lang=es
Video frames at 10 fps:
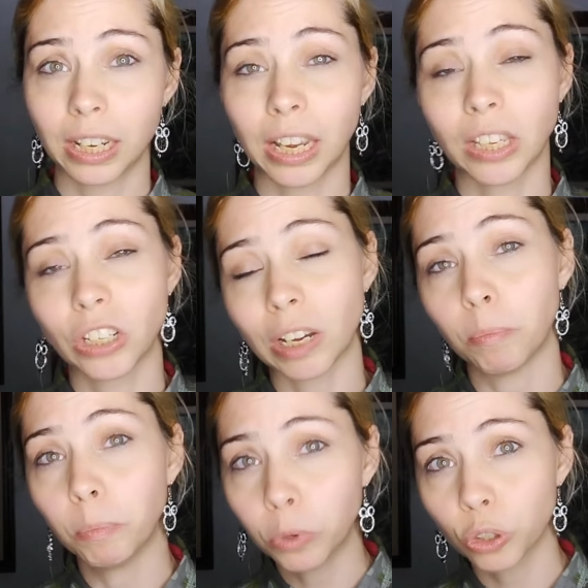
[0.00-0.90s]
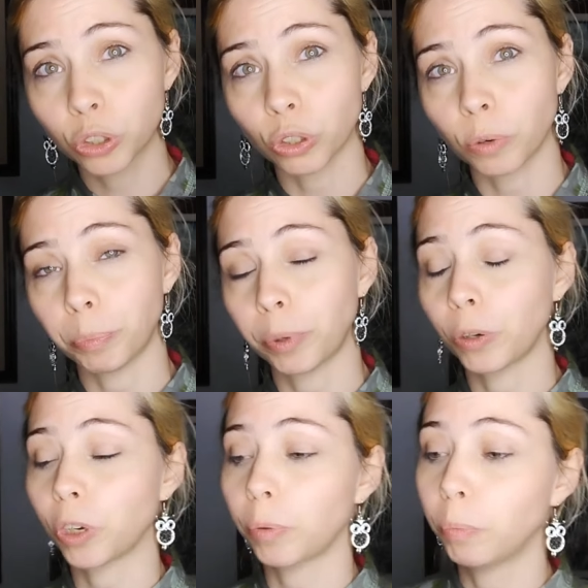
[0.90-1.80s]
eché mucho,
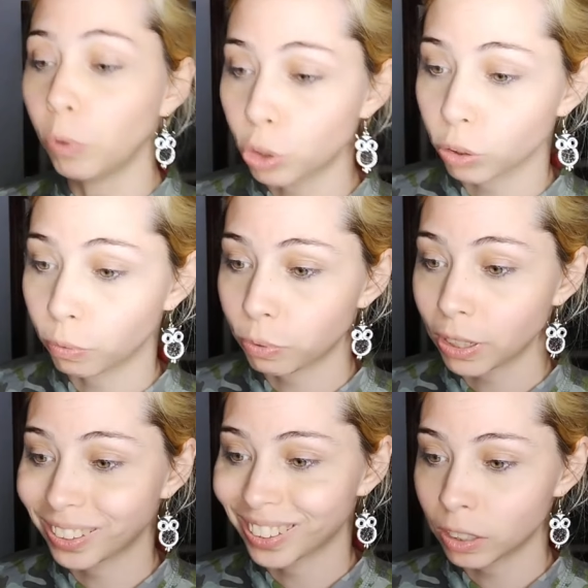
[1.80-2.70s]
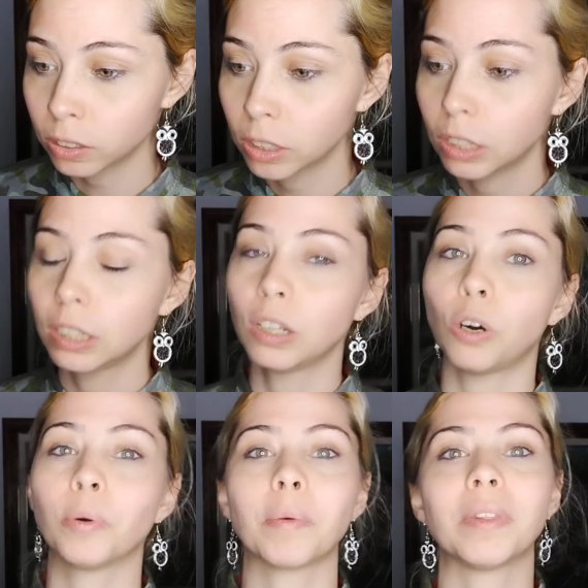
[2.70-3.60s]
pero que mucho en falta,
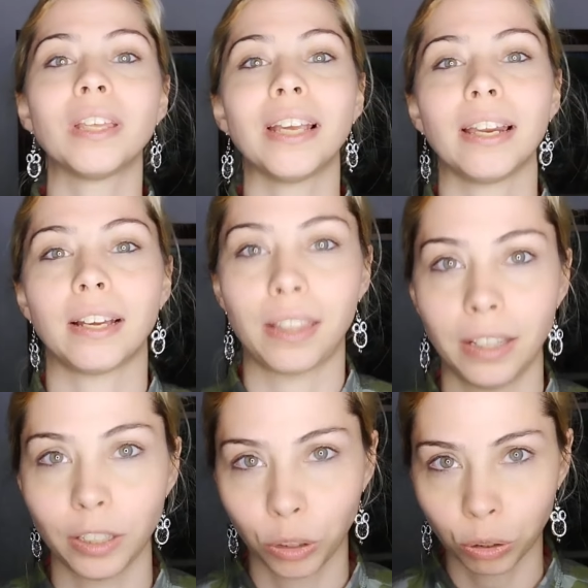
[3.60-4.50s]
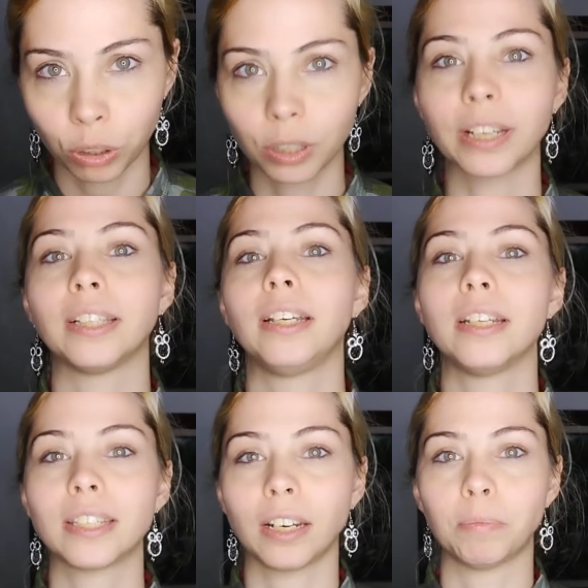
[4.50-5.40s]
obviamente el acentito que
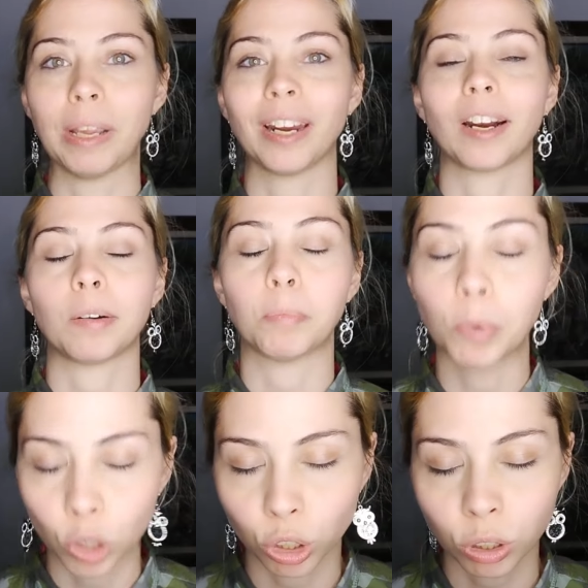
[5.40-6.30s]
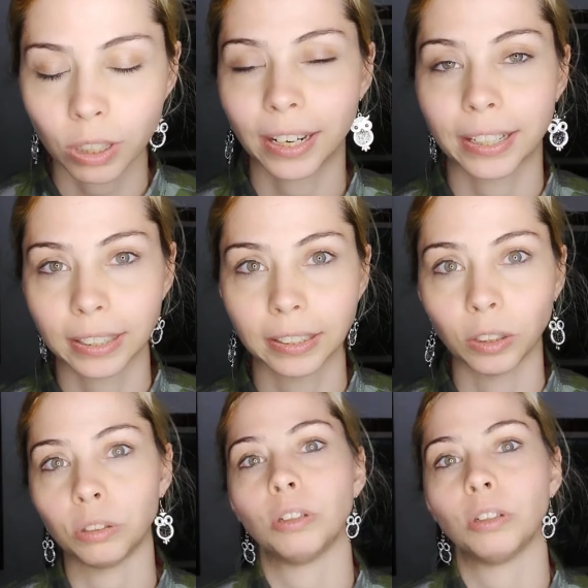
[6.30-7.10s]
tenéis tan hermoso argentino.